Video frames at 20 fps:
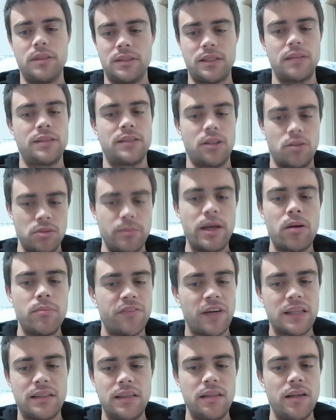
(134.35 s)
secondo me come
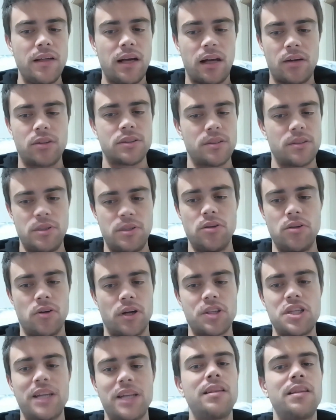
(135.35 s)
fa Attilio è la cosa
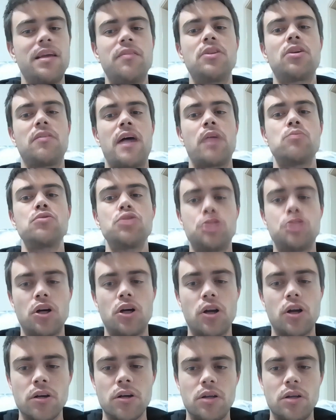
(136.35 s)
migliore, cioè ti devi trovare un
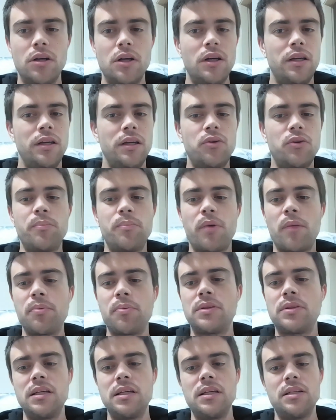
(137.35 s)
giorno in cui proprio
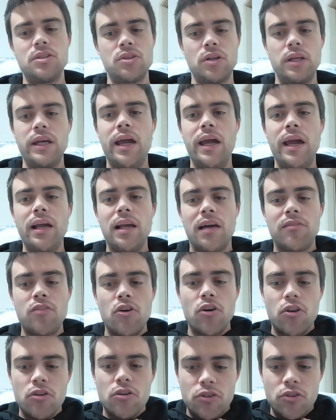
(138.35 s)
ti isoli e il
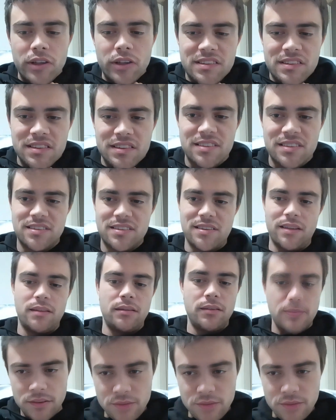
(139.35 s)
lavoro non esiste,